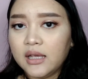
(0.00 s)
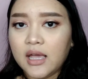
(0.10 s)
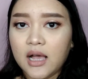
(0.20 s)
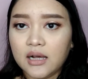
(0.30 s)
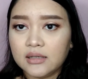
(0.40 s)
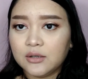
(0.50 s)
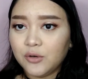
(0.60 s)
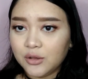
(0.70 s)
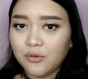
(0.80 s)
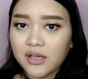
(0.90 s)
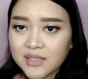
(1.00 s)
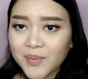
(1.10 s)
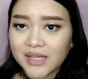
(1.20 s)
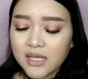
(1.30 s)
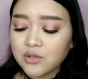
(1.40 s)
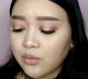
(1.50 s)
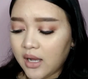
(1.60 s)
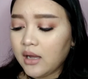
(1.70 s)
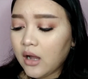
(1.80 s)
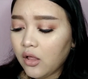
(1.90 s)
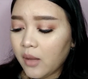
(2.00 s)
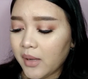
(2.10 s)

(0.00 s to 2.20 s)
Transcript: yang kulit gue sepertinya suka kalau